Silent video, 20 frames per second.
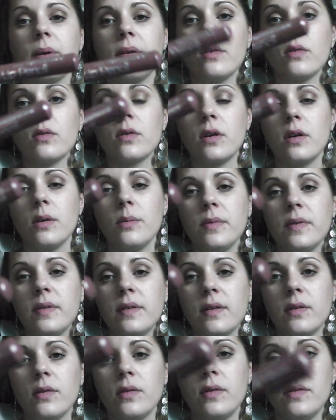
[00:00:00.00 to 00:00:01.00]
présente comme
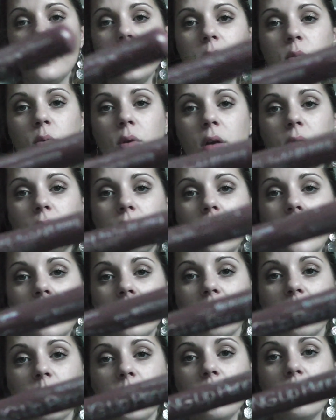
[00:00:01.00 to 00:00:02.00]
ceci, donc elle voulait
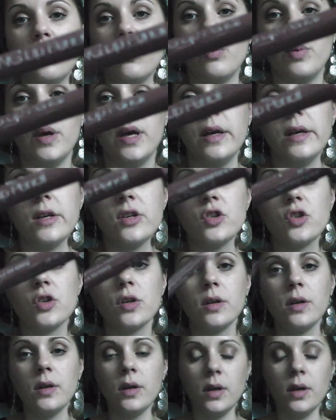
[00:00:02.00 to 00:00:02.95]
un espèce de beige.